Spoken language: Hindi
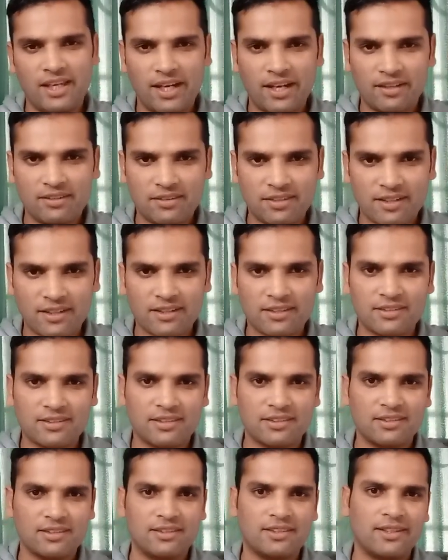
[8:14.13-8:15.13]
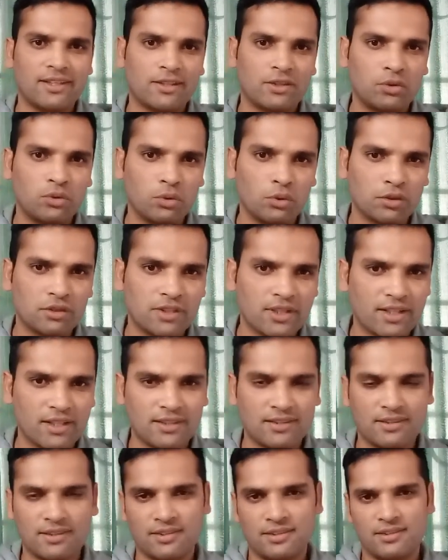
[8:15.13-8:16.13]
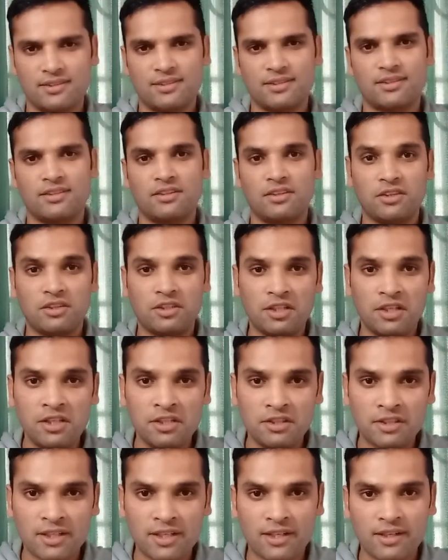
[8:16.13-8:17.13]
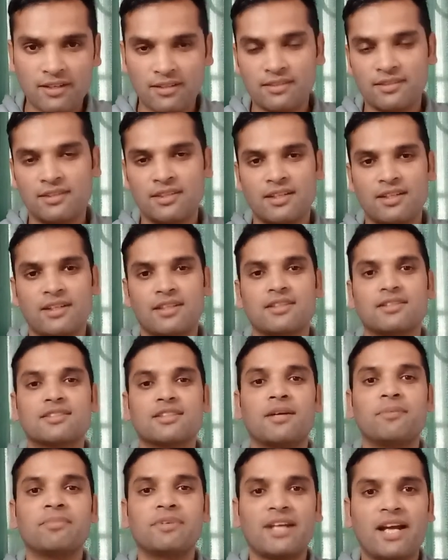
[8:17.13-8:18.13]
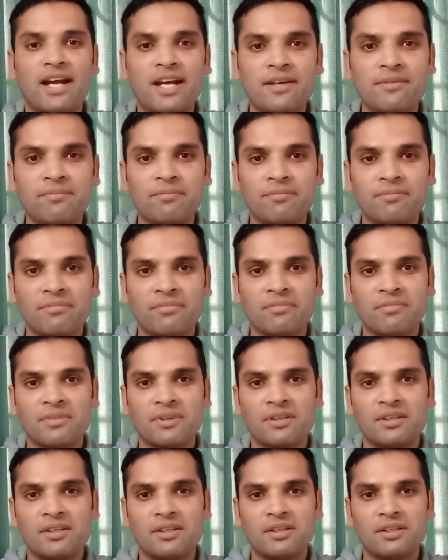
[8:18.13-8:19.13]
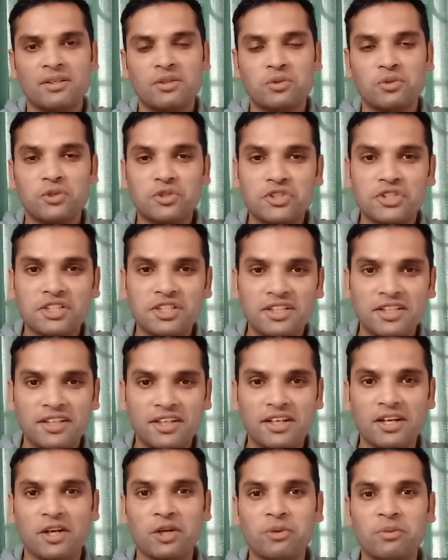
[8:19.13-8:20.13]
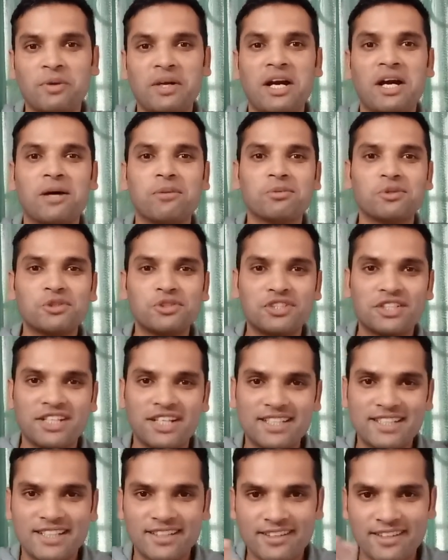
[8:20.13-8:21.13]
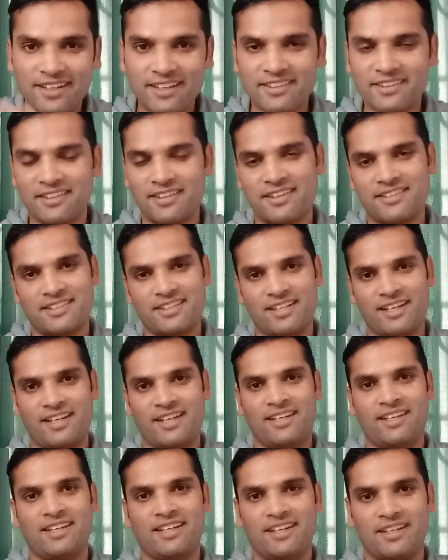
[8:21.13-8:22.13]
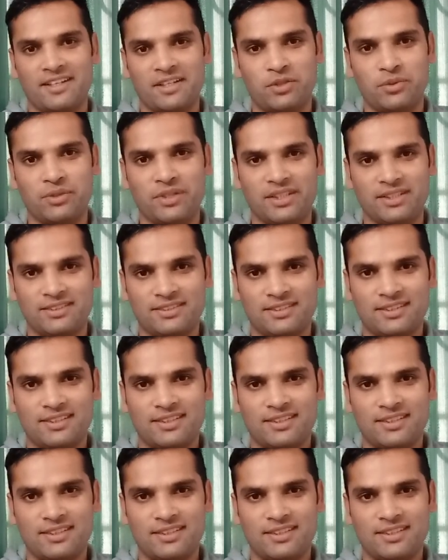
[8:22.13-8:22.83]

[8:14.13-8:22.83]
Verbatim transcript: एक दरख्त या दो दरख्त तीन दरख्त समटाइम कुछ घरों में आपको छः छः दरख्त नज़र आएंगे लगे हुए